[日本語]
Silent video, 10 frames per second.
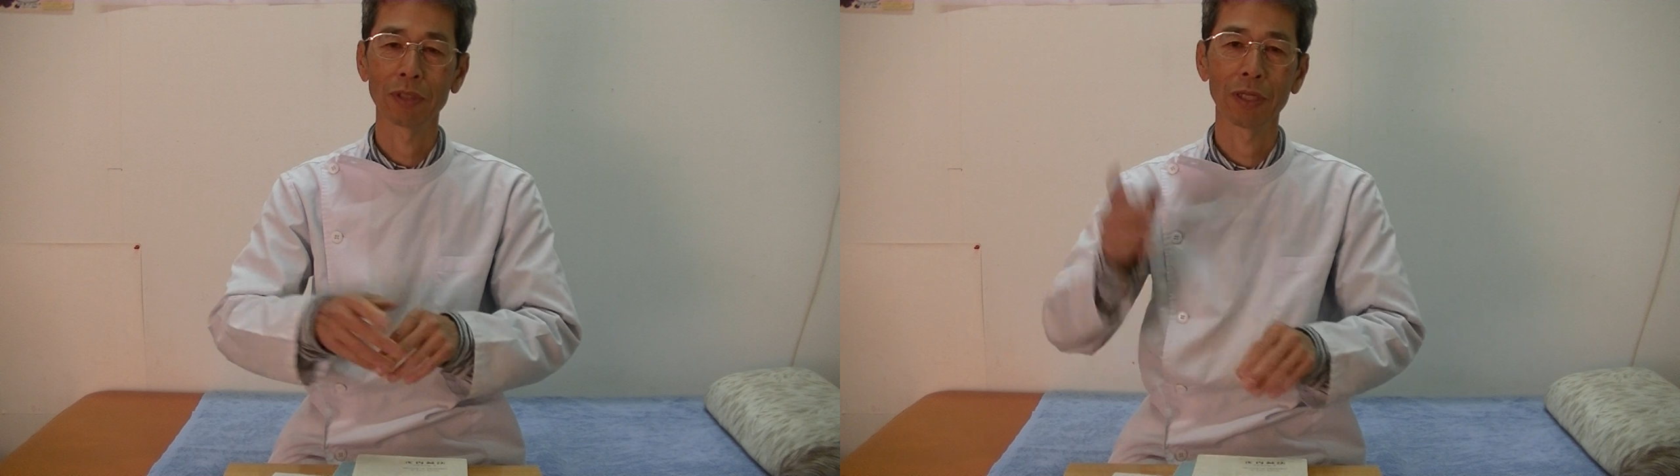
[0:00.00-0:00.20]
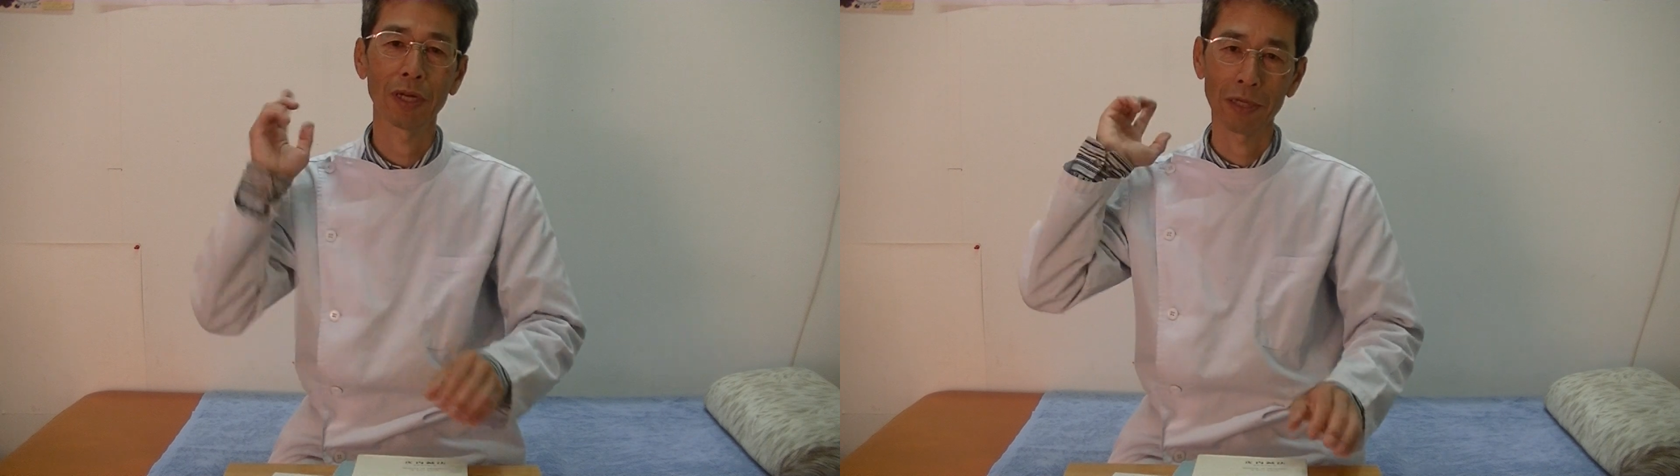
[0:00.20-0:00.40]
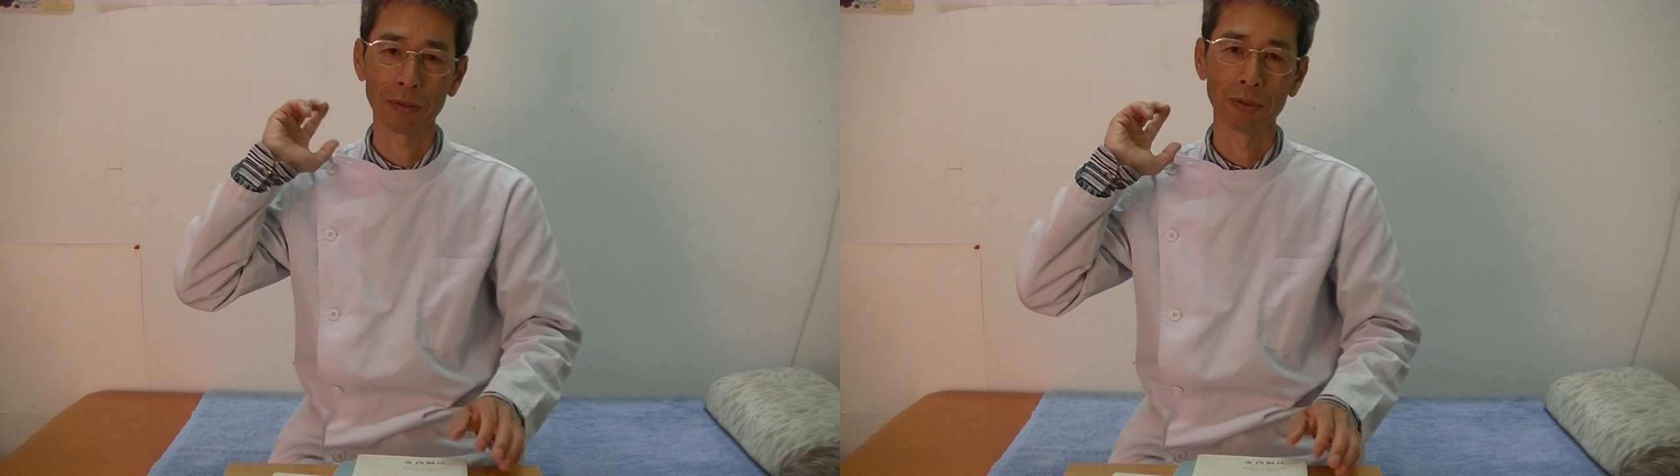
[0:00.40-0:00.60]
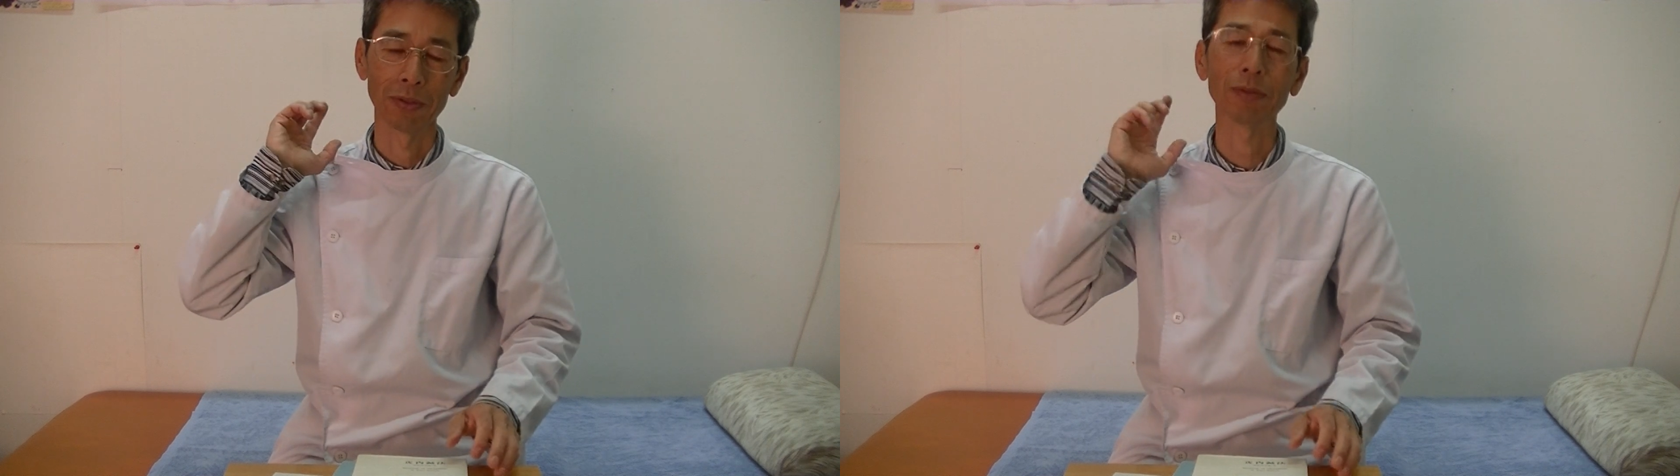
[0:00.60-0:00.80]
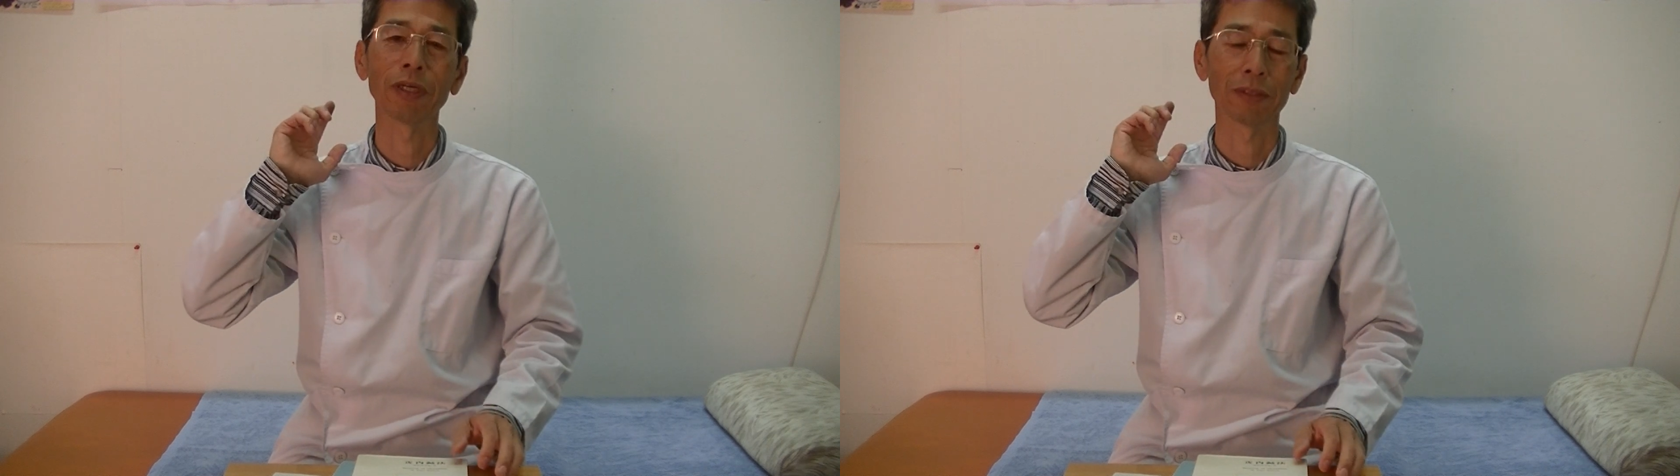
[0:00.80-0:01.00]
背中の
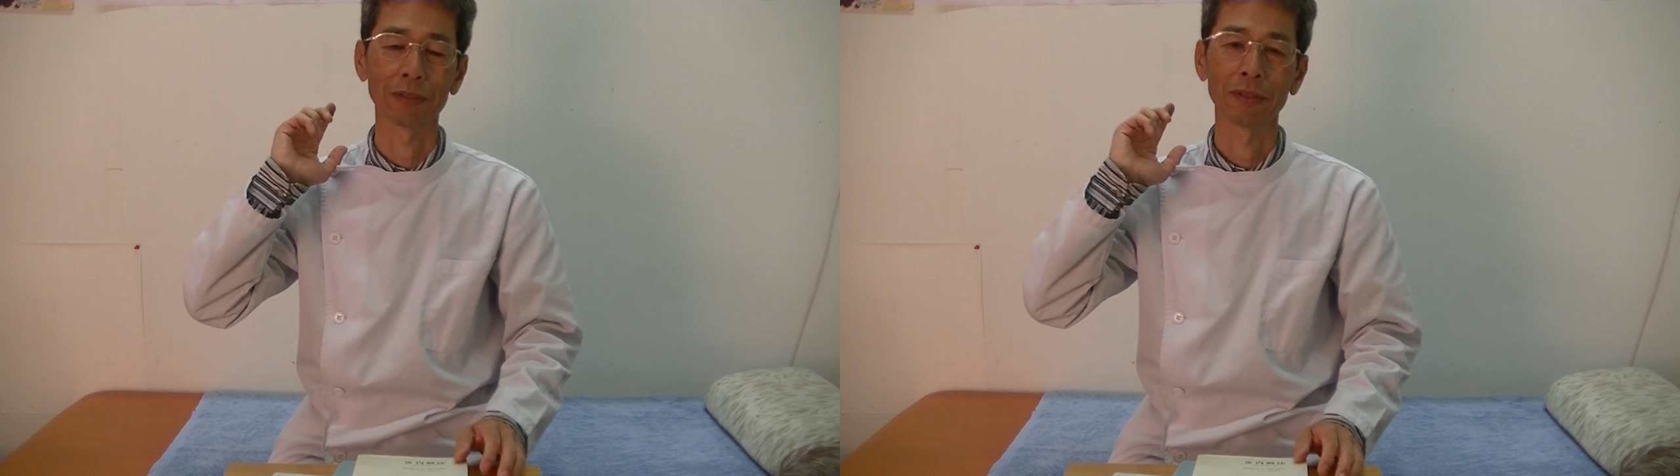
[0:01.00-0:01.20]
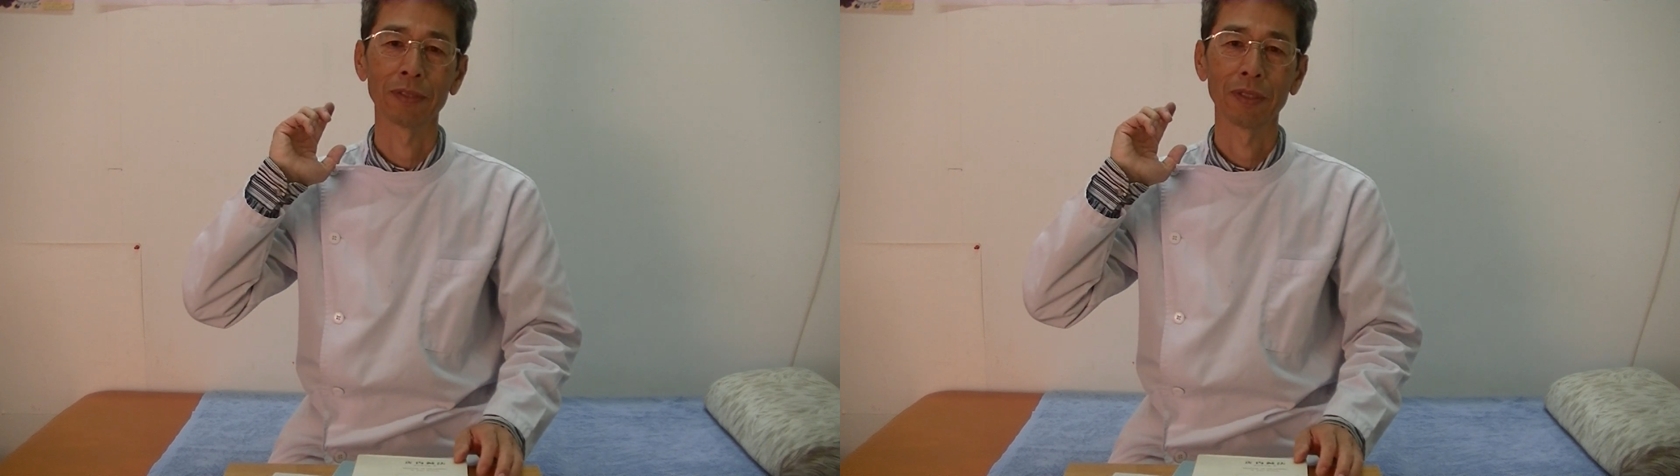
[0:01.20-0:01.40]
輸血